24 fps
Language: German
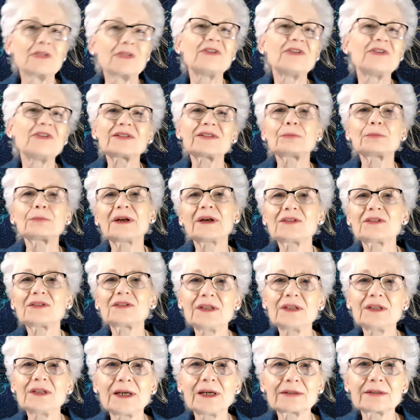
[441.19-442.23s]
Was
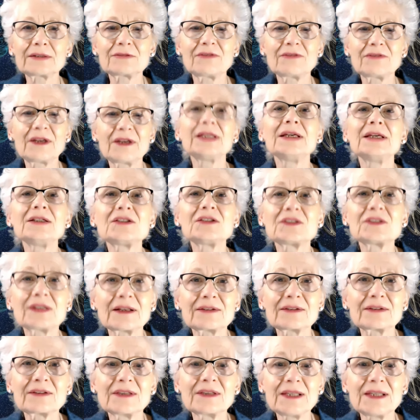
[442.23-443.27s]
passiert, wenn
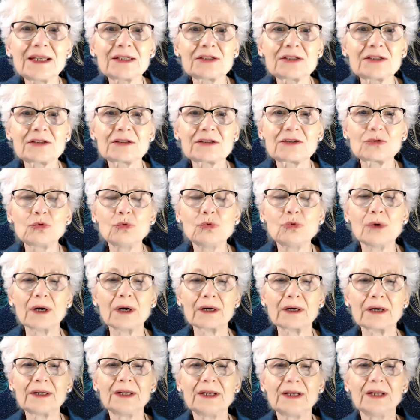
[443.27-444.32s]
ich das nicht
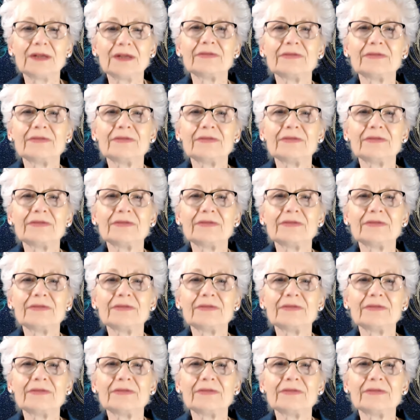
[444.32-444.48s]
tue?